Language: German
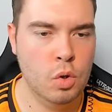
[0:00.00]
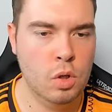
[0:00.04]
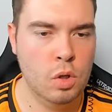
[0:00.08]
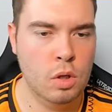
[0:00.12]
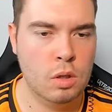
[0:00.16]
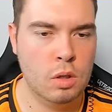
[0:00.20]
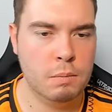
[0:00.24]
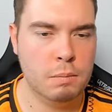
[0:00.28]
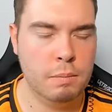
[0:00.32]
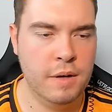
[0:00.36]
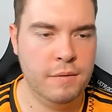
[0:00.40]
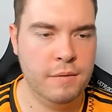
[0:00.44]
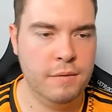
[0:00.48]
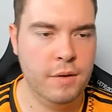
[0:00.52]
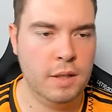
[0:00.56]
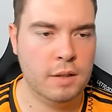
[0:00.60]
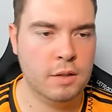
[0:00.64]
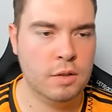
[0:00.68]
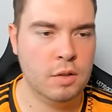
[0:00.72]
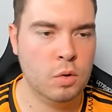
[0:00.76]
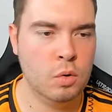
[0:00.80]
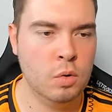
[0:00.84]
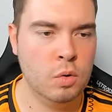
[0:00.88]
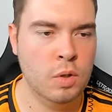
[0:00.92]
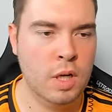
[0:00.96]
Ja,
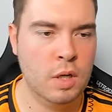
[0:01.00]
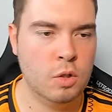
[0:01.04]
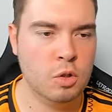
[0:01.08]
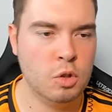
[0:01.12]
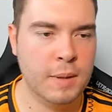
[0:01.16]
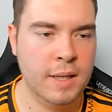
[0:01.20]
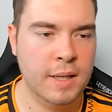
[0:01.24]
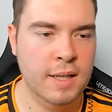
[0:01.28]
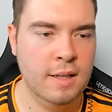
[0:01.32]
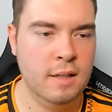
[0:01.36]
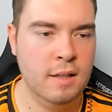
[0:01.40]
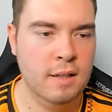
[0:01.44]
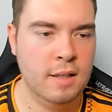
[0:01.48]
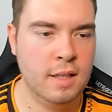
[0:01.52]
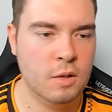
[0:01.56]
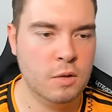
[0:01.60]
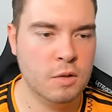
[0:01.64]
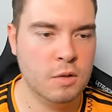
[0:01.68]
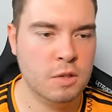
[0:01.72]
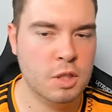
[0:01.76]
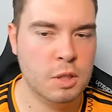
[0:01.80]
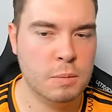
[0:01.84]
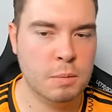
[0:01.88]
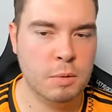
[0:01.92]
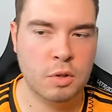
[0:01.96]
perfekt. Unaussprechlich,
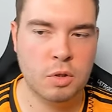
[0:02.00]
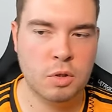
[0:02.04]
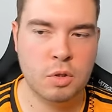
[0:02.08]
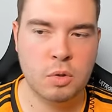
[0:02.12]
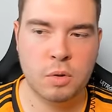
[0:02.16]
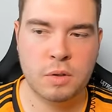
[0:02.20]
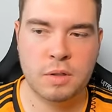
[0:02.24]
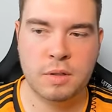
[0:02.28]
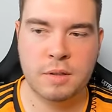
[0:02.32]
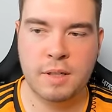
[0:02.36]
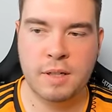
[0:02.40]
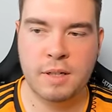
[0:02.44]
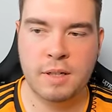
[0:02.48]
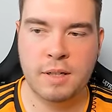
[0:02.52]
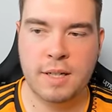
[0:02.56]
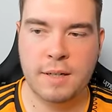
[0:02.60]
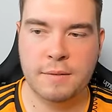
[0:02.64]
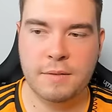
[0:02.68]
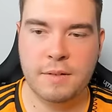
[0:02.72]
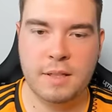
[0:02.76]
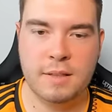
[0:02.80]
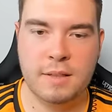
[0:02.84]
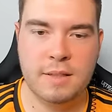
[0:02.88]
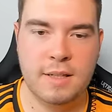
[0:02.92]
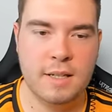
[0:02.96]
ausgesprochen gut. Den
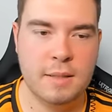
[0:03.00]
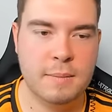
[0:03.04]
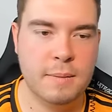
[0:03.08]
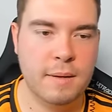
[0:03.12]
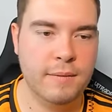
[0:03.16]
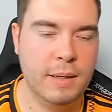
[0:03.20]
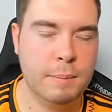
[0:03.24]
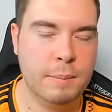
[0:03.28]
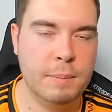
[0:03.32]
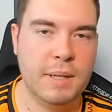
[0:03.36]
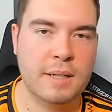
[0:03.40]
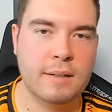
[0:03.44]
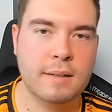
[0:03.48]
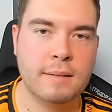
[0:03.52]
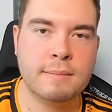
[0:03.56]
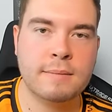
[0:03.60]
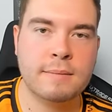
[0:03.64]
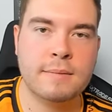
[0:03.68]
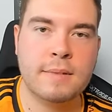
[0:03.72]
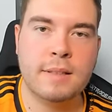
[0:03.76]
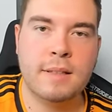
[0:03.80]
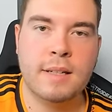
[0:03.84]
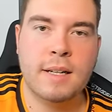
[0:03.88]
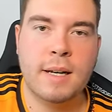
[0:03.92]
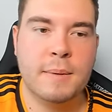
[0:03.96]
darf ich jetzt erstmal wegpacken.
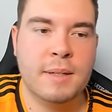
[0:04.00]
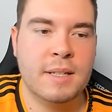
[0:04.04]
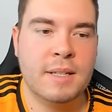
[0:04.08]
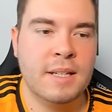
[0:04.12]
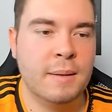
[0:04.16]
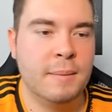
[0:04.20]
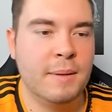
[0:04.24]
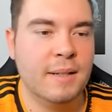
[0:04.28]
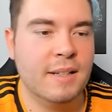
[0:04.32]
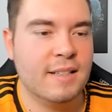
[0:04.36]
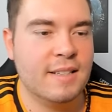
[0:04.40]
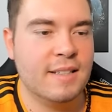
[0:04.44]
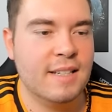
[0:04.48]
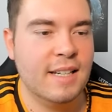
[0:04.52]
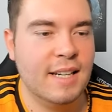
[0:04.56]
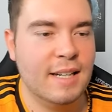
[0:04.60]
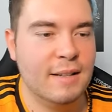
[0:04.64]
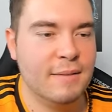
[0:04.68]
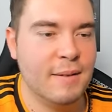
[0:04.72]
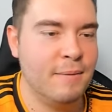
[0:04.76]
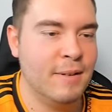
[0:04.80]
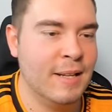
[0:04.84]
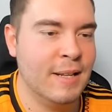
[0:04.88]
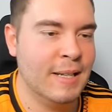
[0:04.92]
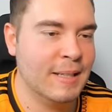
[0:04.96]
Danke, den Bruder! Ich mir
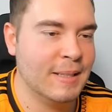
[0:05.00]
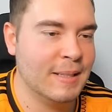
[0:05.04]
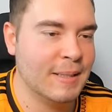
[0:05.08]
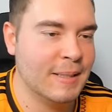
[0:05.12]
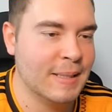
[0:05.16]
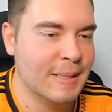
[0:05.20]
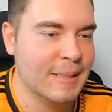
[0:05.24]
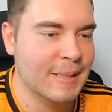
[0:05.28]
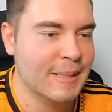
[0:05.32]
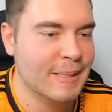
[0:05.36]
tatsächlich verpflichtet.